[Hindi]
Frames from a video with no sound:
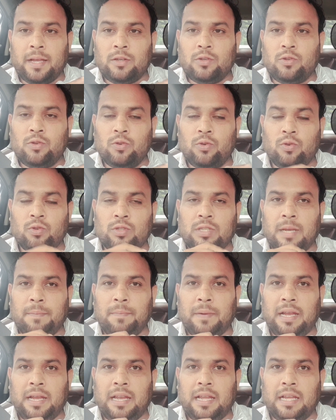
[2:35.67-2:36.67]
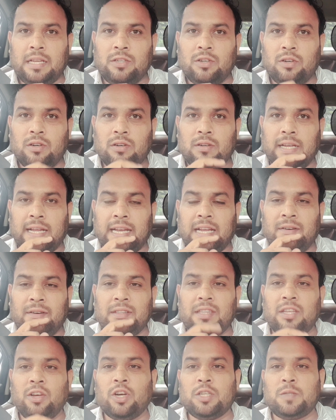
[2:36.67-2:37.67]
जूहू से पहले जो
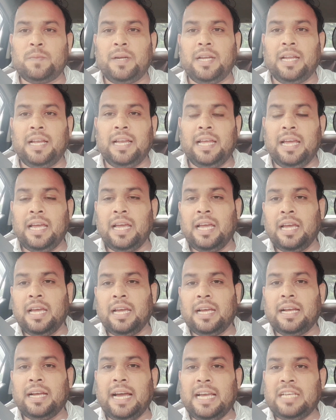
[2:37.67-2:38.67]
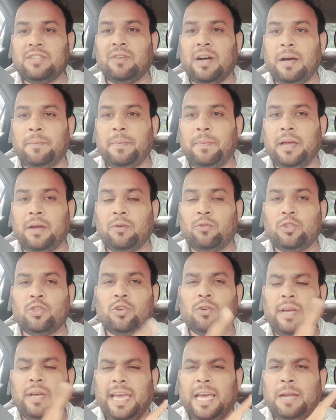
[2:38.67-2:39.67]
नानावती हॉस्पिटल है गाइज वहाँ पे है वो
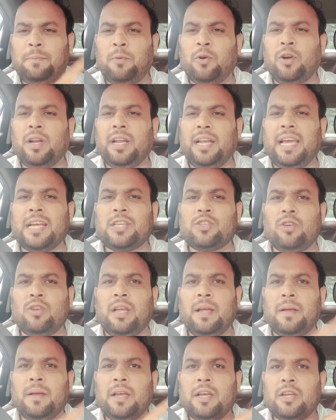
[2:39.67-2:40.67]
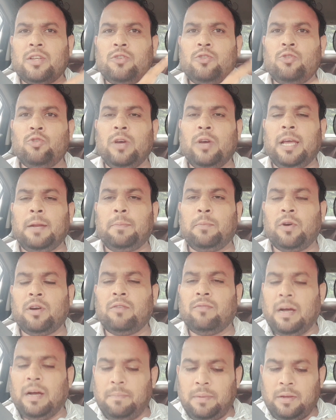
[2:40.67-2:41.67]
जो एयरपोर्ट है ना एक्चुअली जू एयरपोर्ट
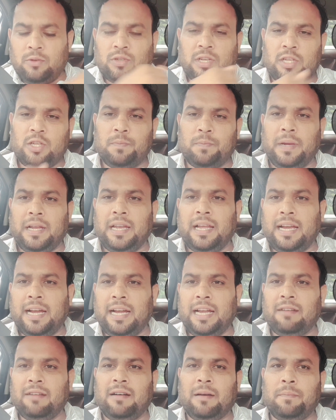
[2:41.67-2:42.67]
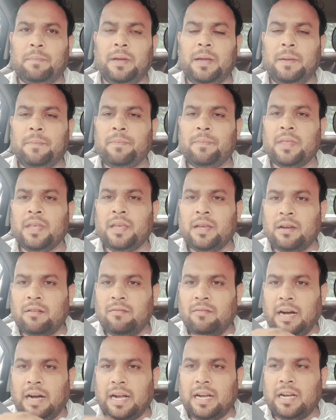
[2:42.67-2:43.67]
वहाँ पे उसका जो पहले गेट है वहाँ पे
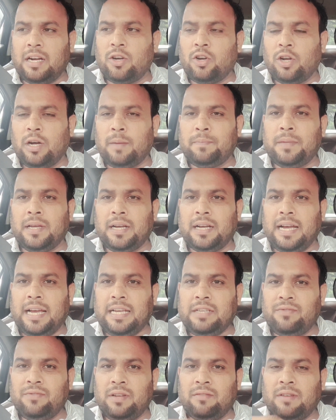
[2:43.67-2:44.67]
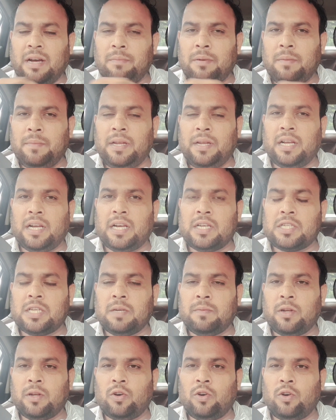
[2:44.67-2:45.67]
वहाँ का ड्रॉप था गाइज फिर वहाँ पे मैंने
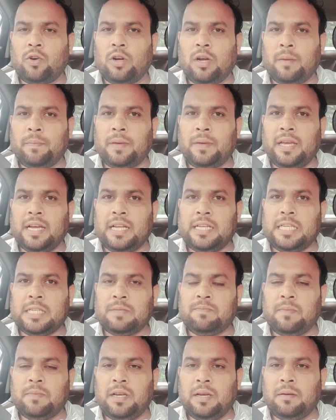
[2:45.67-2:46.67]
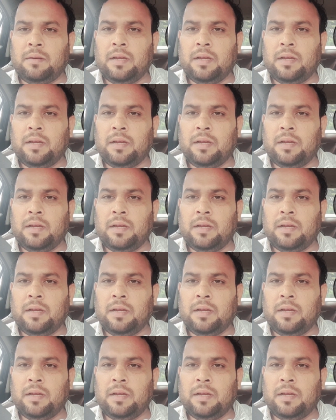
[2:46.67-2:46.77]
कस्टमर को ड्रॉप किया जिसमें